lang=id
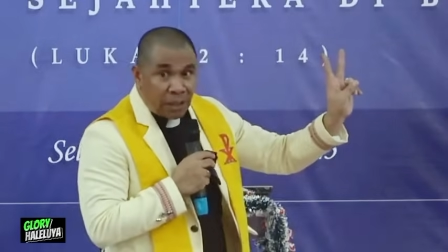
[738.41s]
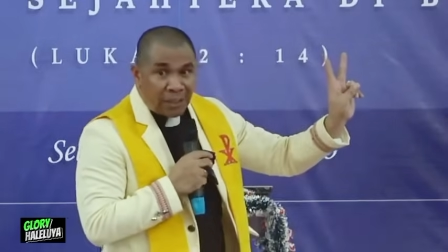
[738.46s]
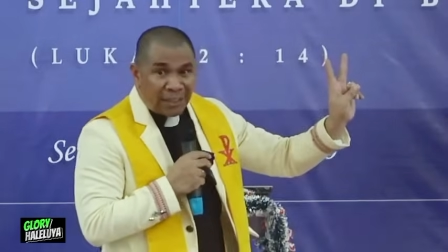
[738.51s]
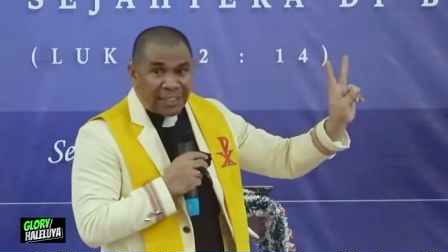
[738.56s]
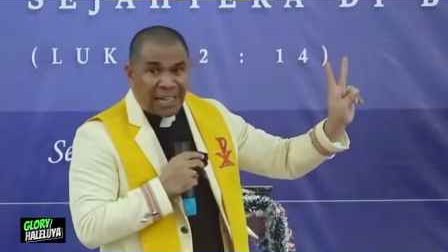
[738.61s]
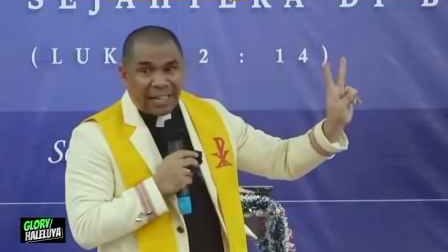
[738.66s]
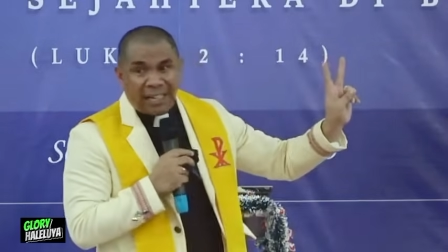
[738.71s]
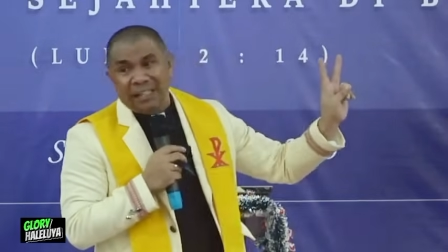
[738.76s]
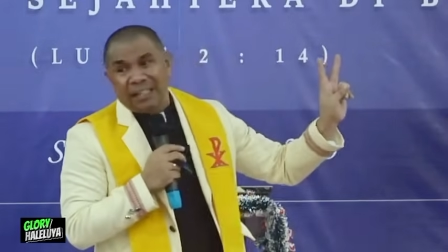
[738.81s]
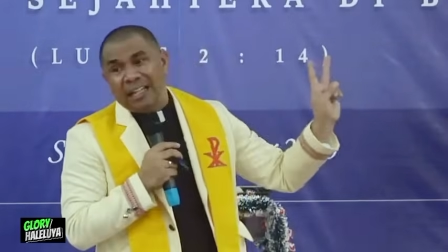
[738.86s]

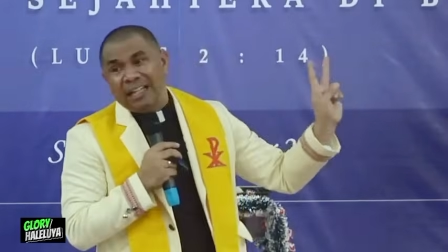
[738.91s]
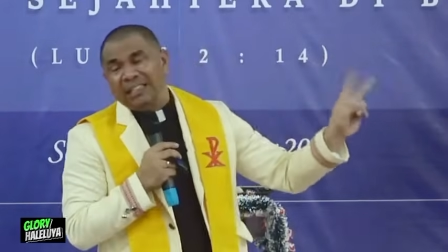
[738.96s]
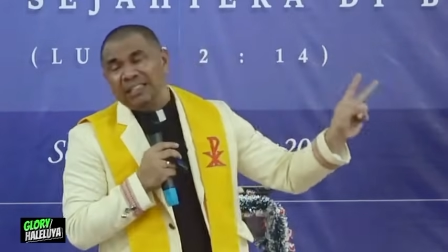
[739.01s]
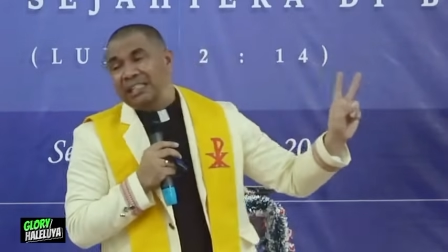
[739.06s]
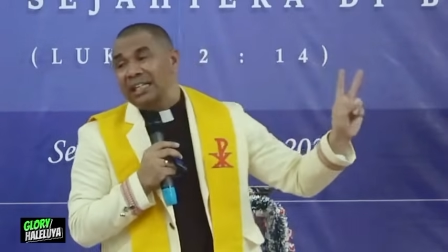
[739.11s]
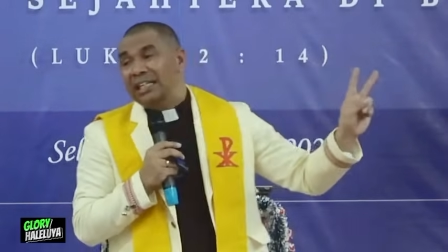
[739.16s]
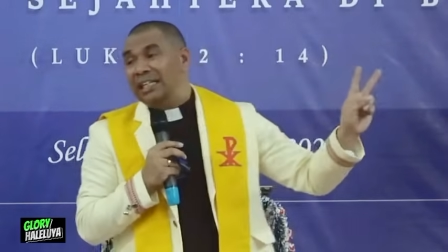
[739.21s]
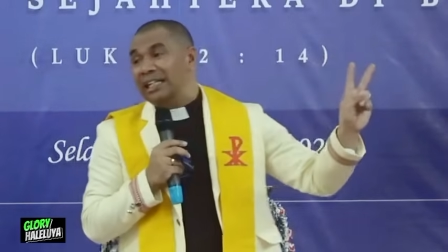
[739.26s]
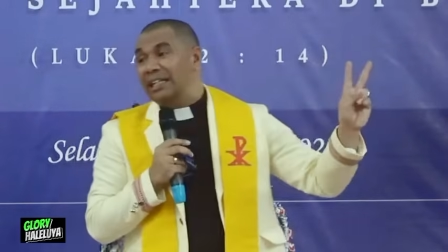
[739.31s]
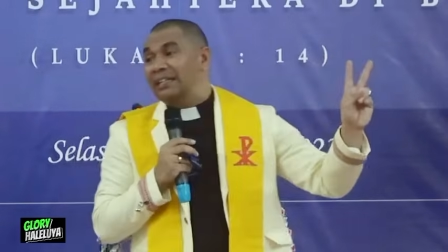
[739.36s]
dari
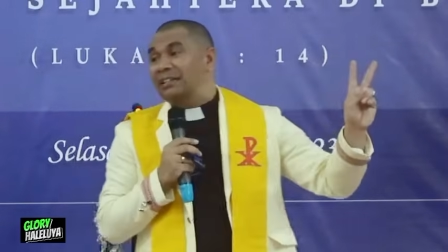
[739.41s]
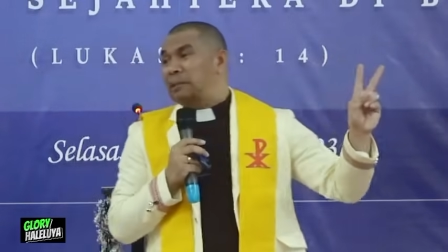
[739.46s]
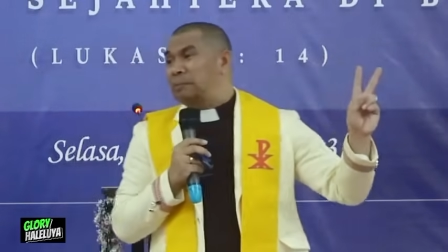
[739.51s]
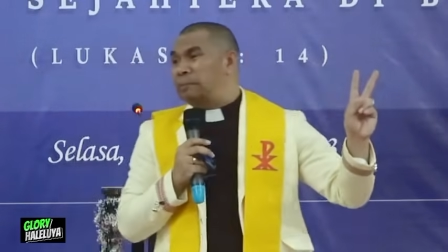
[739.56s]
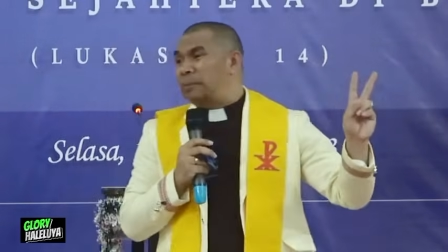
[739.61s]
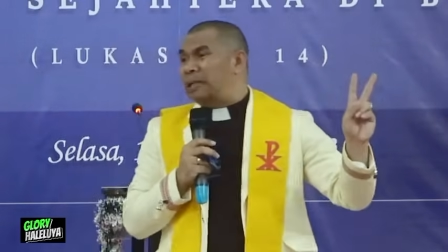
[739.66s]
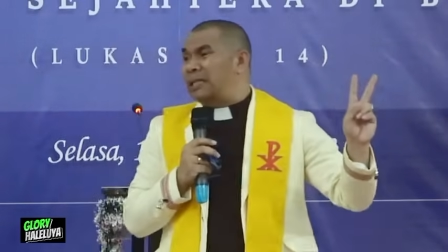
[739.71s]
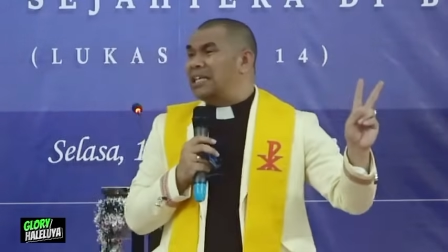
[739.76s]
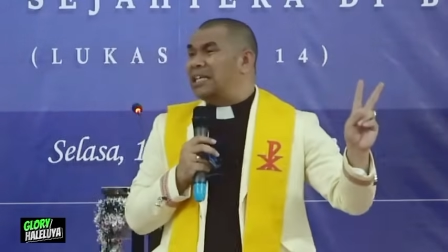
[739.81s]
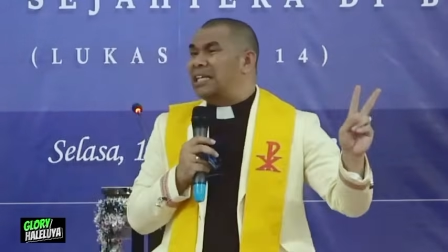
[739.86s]
Nasaret,
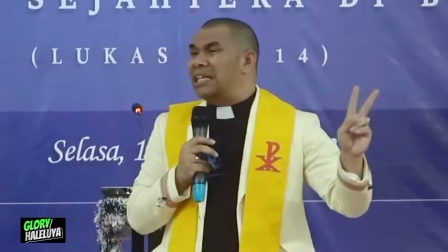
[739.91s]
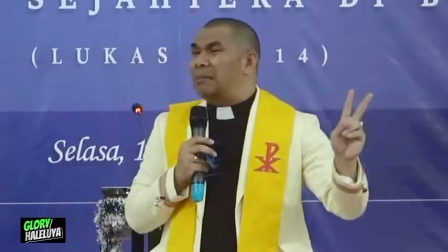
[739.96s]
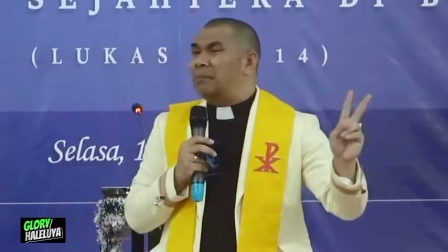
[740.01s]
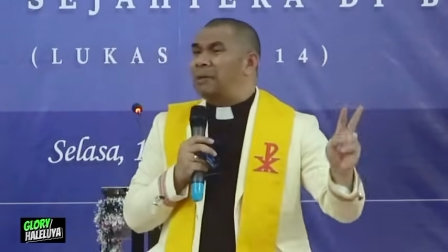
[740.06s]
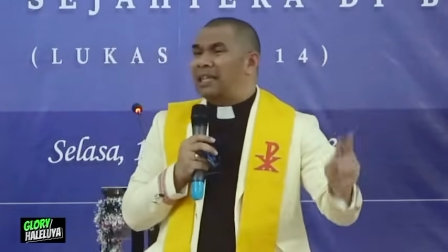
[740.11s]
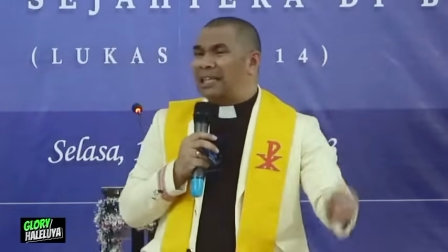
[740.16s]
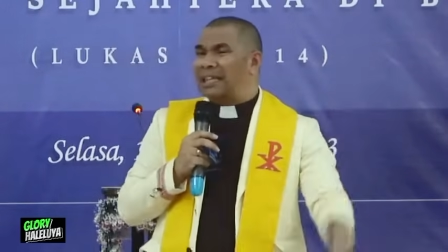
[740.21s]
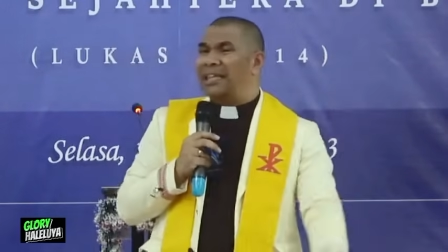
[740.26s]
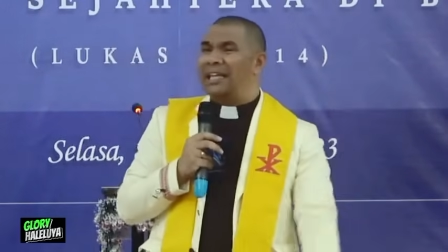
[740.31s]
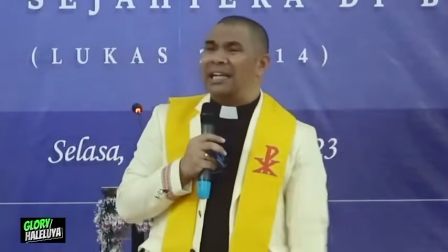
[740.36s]
pergi ke
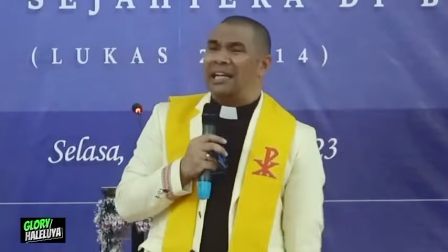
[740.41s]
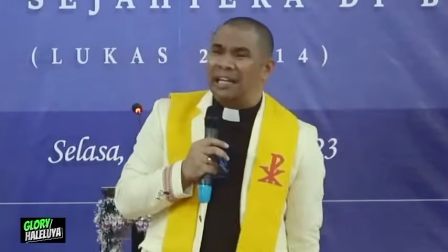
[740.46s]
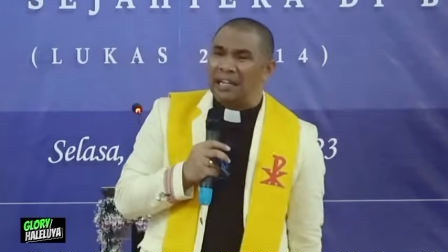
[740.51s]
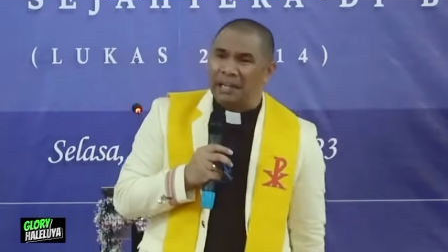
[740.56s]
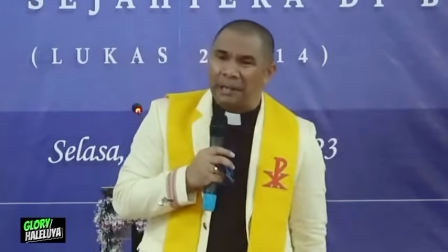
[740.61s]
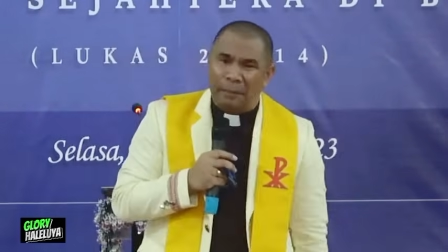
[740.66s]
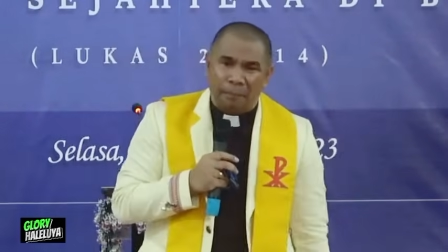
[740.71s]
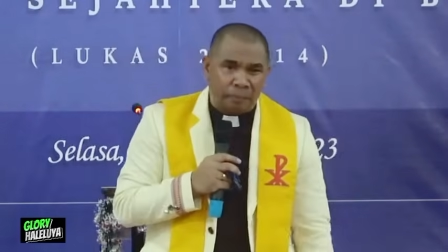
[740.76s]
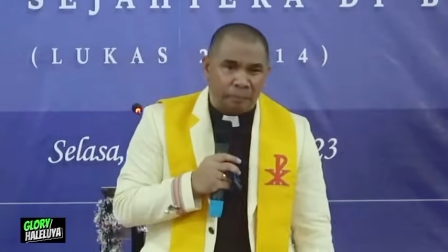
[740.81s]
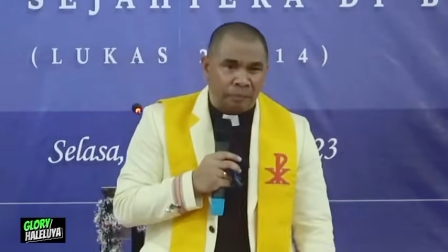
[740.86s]

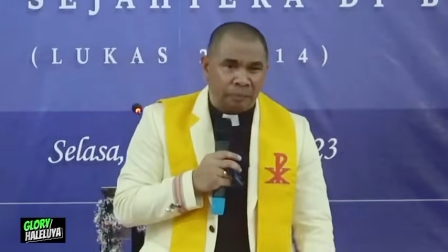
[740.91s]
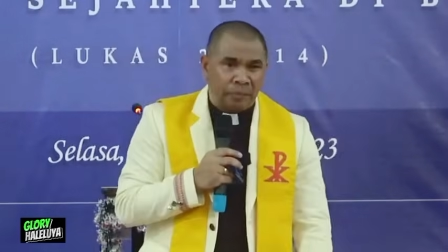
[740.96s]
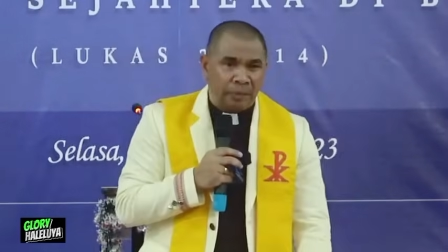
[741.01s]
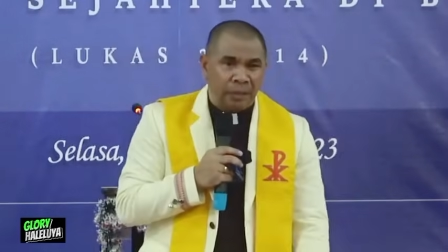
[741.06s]
Bethlehem.